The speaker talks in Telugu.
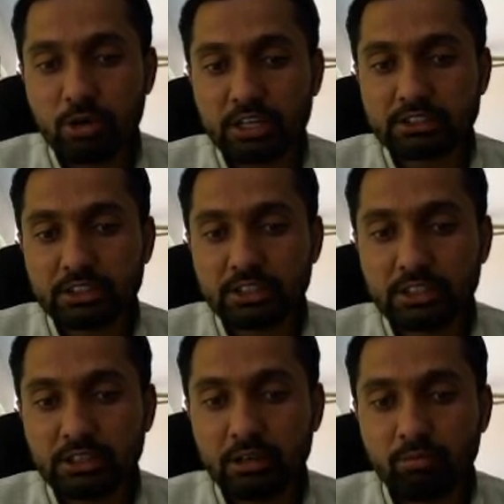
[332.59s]
మార్చి
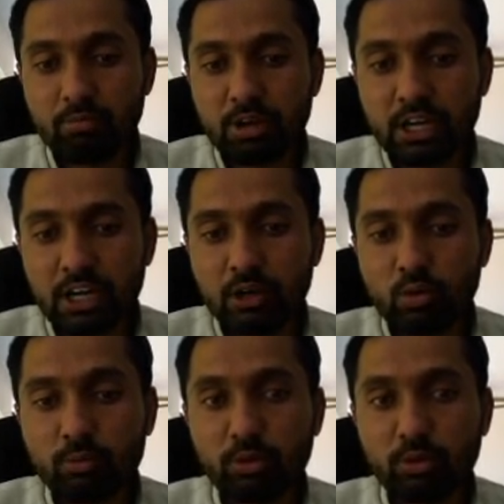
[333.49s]
మన కరికులంలో